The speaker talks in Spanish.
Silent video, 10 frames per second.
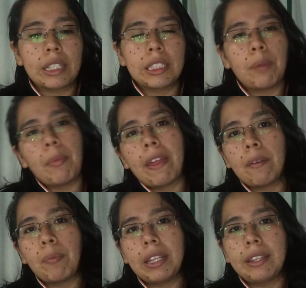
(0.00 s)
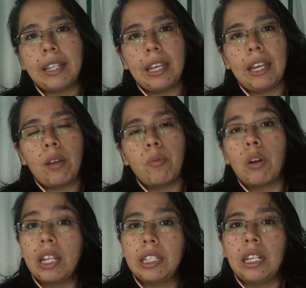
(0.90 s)
extremadamente
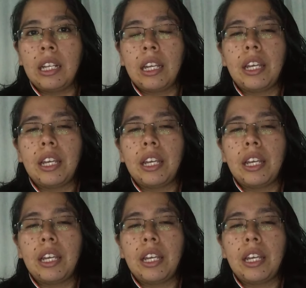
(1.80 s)
volátil